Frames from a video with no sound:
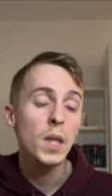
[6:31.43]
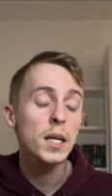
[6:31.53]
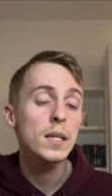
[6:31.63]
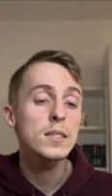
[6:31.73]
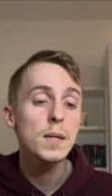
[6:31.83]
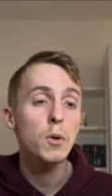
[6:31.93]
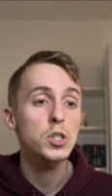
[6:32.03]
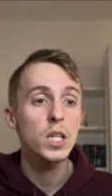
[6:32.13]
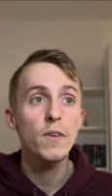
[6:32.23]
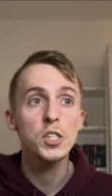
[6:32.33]
taki ten
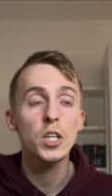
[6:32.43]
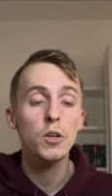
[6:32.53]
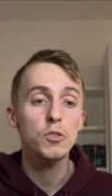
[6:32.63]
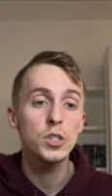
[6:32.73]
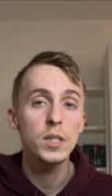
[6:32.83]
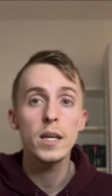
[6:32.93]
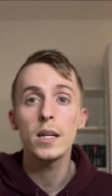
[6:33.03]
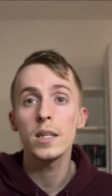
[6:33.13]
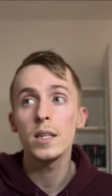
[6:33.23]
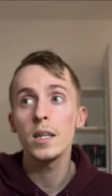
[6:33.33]
symbol, że 24
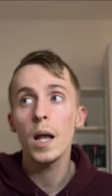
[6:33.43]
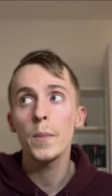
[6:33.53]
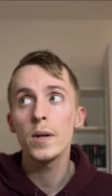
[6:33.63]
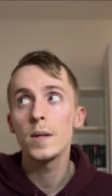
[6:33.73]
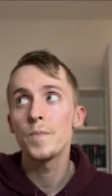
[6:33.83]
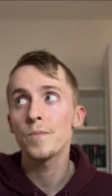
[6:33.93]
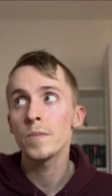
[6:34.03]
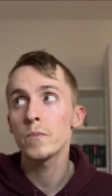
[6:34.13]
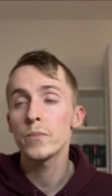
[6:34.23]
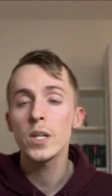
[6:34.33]
godziny i jakby mm,